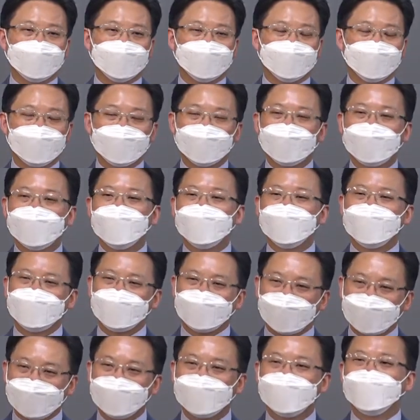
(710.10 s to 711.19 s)
우리가 할 일
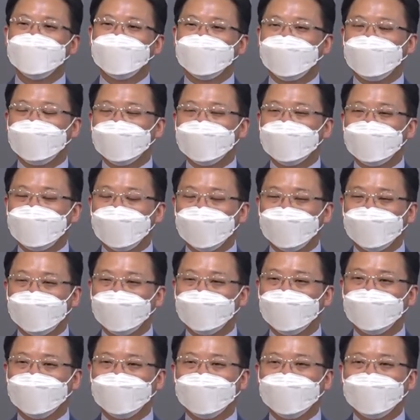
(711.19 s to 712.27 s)
최선을
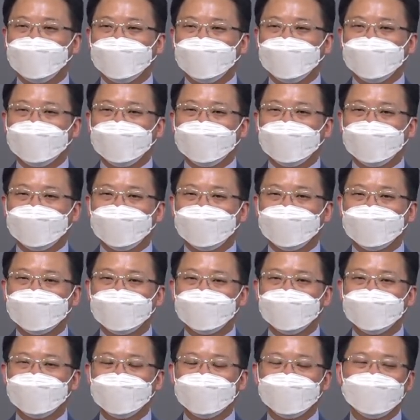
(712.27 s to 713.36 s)
다하겠지만
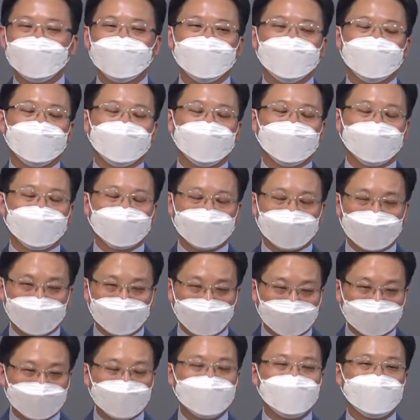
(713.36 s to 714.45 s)
그 그거 다
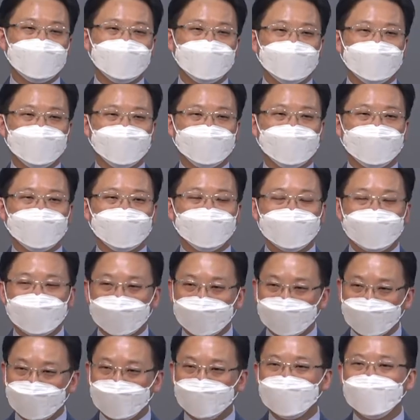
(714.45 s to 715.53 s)
맡기세요. 뭐
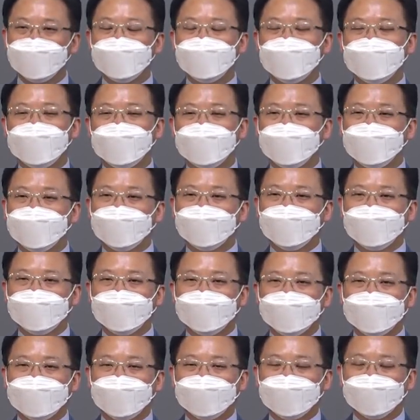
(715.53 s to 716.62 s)
자녀 문제,
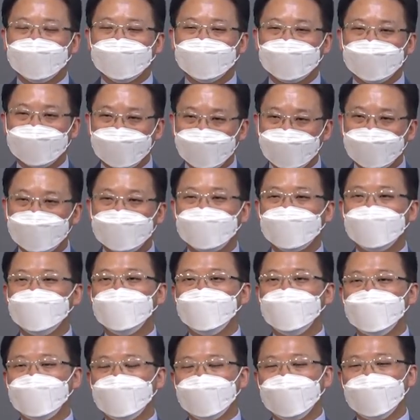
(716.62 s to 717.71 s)
어, 경제적인
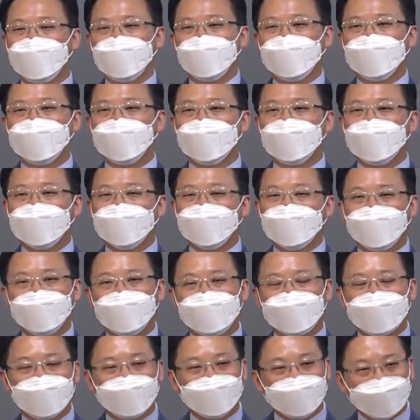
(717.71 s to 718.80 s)
문제, 우리
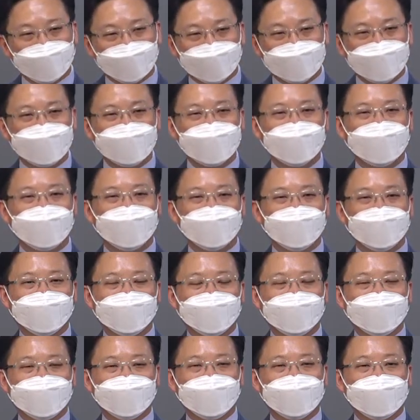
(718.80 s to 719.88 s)
삶의 문제,
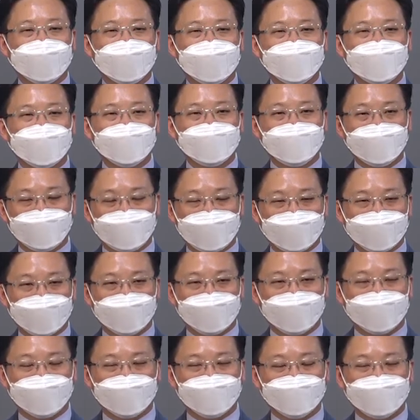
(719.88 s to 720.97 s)
하나님 앞에 막,
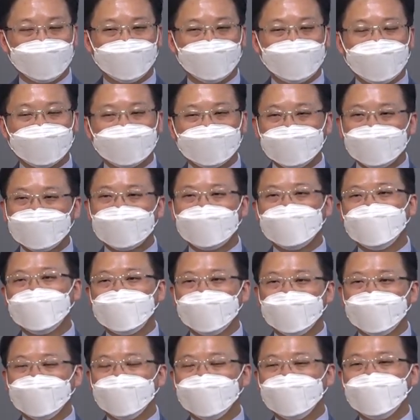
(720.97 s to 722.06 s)
맡긴다는
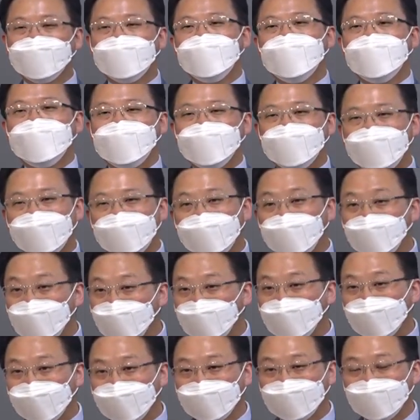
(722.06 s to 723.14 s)
거는
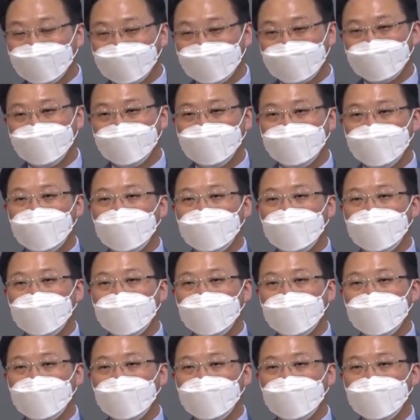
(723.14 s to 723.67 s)
내려놓는다는 거지